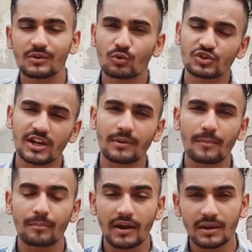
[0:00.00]
वो चाहे
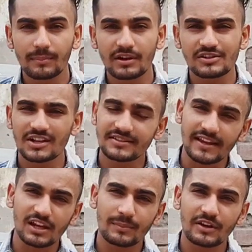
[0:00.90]
आप बाइक पे कीजिए
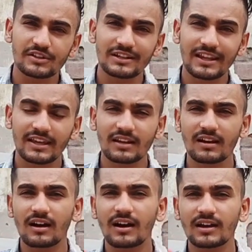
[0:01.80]
साइकिल पे कीजिए लेकिन
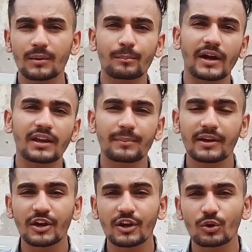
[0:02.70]
अगर आप बाइक पे
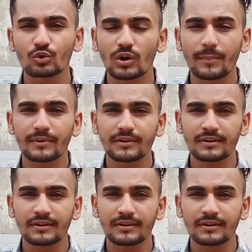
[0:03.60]
कर रहे हो तो आप